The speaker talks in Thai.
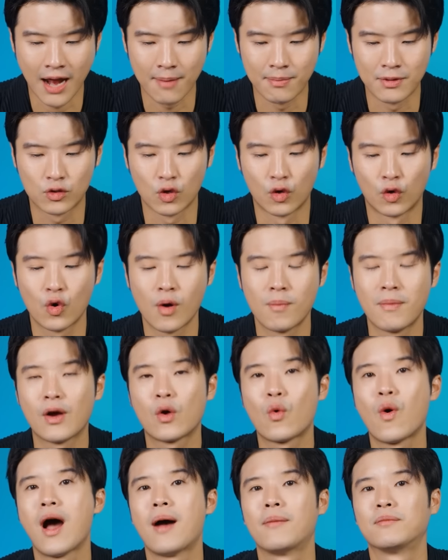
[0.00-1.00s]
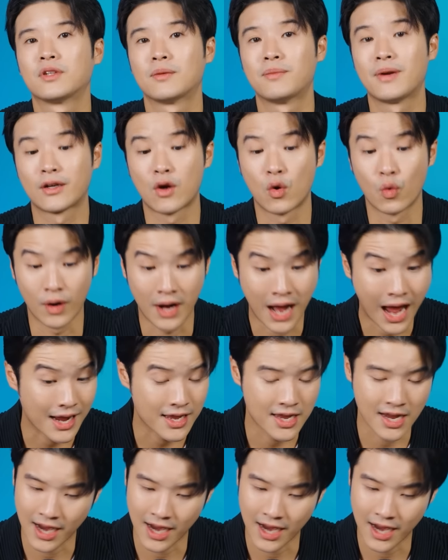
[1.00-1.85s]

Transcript: การมีส่วนร่วมและความสำเร็จของคุณได้